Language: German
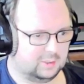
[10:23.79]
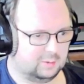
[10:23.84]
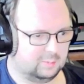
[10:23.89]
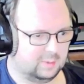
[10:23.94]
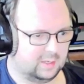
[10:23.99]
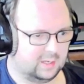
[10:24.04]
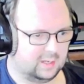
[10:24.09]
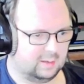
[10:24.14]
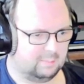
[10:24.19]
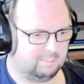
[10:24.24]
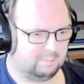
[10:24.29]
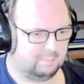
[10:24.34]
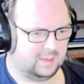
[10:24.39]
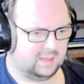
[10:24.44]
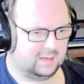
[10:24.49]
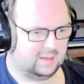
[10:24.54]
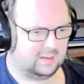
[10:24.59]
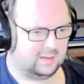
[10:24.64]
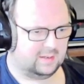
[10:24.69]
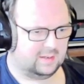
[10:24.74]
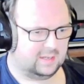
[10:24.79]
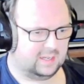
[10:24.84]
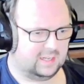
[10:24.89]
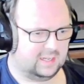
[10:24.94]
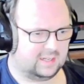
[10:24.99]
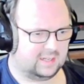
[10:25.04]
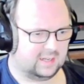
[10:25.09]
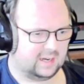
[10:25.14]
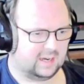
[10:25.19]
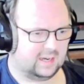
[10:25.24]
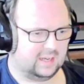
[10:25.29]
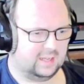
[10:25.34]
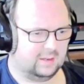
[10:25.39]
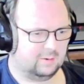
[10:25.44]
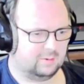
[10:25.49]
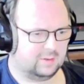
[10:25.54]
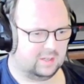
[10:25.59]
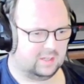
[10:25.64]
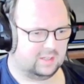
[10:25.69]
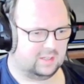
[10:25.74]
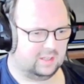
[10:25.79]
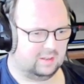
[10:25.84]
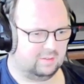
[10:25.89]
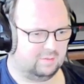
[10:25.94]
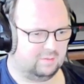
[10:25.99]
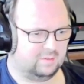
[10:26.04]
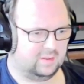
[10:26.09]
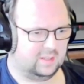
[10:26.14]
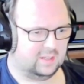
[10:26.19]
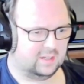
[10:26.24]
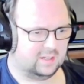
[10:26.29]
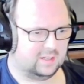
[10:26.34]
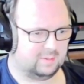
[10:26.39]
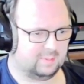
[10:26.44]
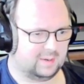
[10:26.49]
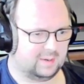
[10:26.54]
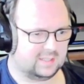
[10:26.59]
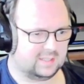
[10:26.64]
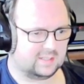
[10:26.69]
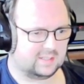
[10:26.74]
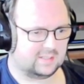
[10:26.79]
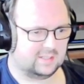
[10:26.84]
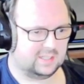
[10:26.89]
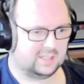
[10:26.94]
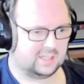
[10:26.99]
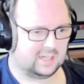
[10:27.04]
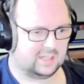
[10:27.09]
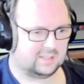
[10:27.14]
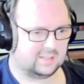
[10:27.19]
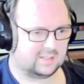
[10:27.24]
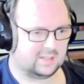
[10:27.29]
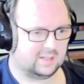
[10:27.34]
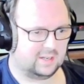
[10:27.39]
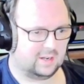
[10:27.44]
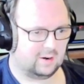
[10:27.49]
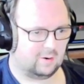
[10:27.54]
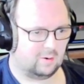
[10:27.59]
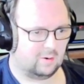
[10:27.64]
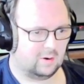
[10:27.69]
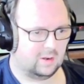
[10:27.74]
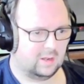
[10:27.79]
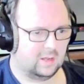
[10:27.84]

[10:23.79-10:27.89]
über den Pin D3 oder D4, ich weiß es nicht ganz genau,